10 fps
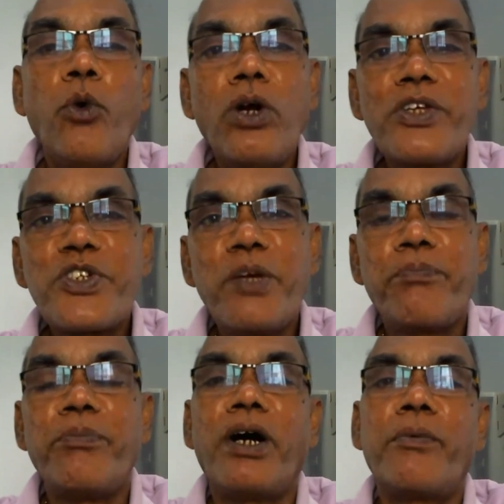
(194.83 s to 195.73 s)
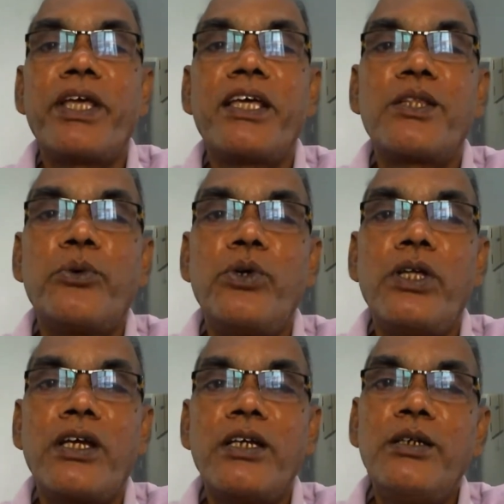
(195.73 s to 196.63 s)
ஓனர்ஷிப் அப்படிங்கிறது ஒன்று
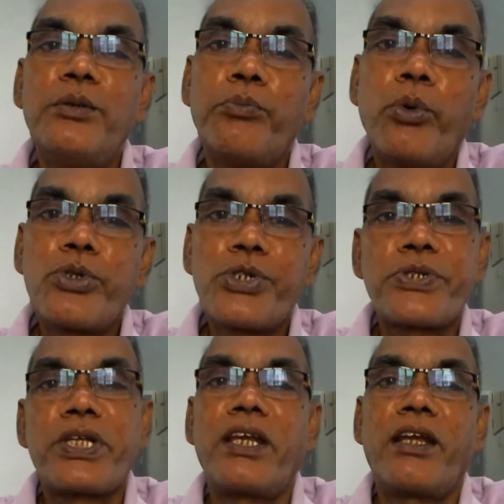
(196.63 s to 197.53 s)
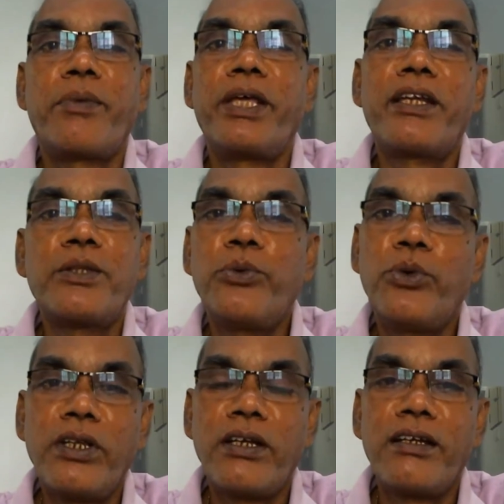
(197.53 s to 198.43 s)
இருக்கு பொசஷன் அப்படிங்கிறது
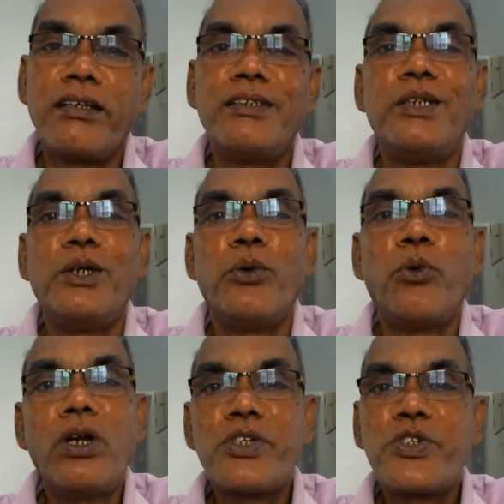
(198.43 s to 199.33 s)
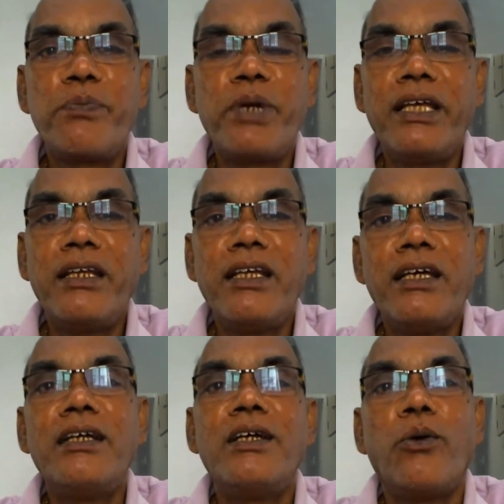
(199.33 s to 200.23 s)
ஒன்று இருக்கு ஓனர்ஷிப்னா என்ன
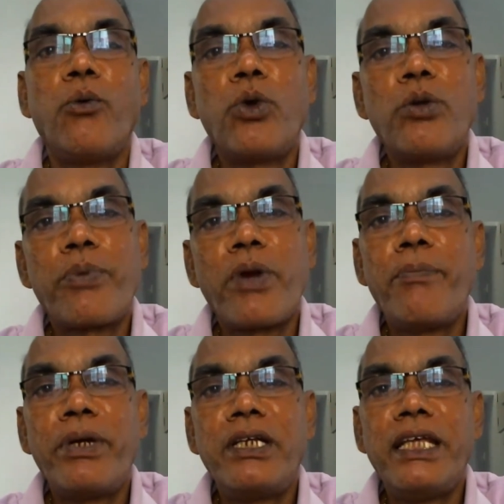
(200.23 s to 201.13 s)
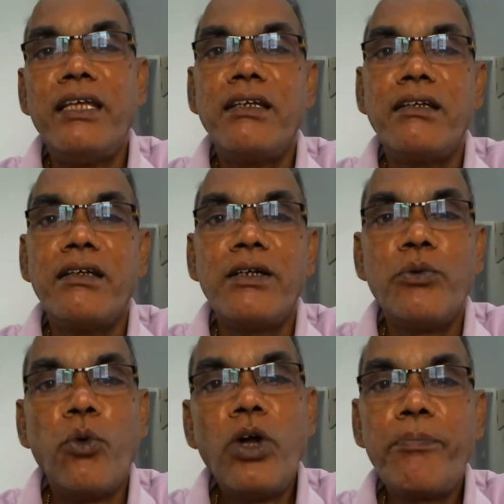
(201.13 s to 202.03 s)
ஒரு ப்ராப்பர்ட்டி
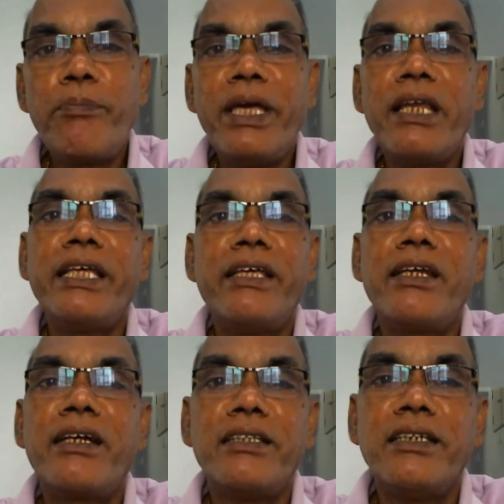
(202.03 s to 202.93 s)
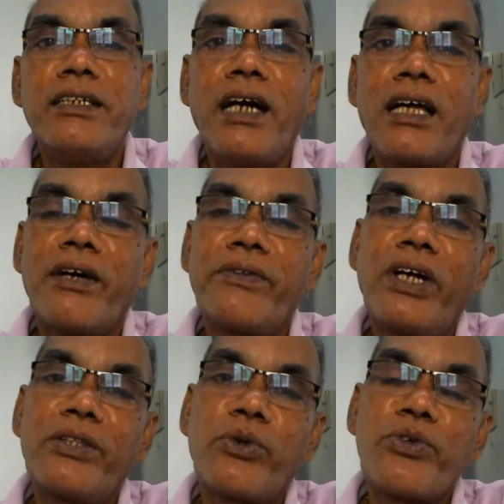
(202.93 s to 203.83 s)
உங்க பேர்ல இருக்குது அதாவது
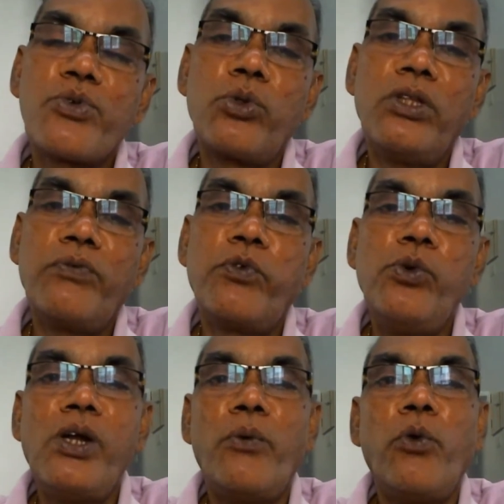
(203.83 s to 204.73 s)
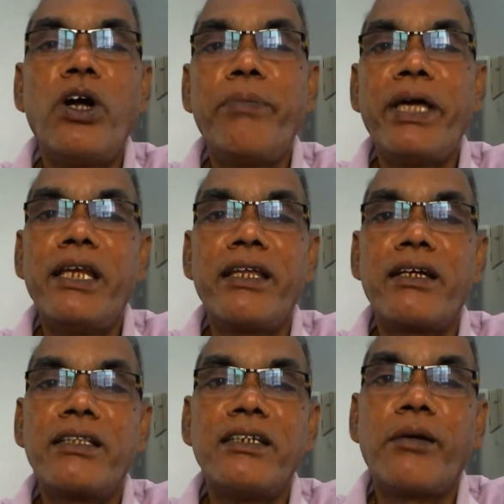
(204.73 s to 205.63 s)
அதோட சொத்து ஃபுல்லா உங்க பேர்ல
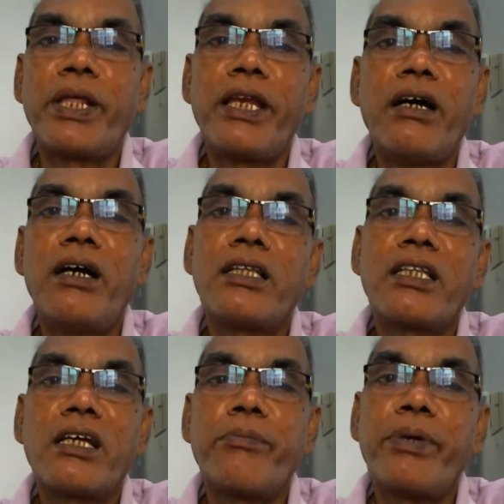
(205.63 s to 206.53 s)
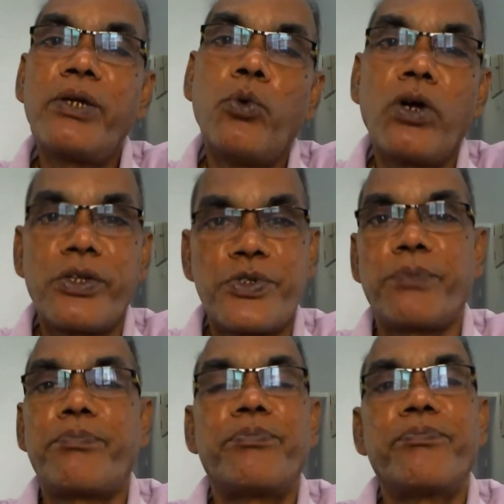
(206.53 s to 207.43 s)
இருக்குது அப்படின்னா அதற்கு பேர் ஓனர்ஷிப்